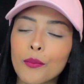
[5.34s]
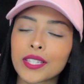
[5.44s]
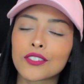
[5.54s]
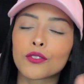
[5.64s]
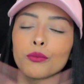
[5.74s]

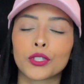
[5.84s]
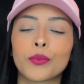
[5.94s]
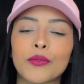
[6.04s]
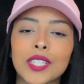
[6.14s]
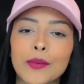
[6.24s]
Salve, sejam muito
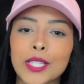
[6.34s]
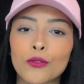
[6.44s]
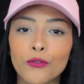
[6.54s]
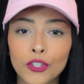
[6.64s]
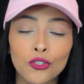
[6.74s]
bem-vindos a mais
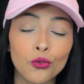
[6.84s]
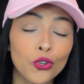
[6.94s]
um vídeo.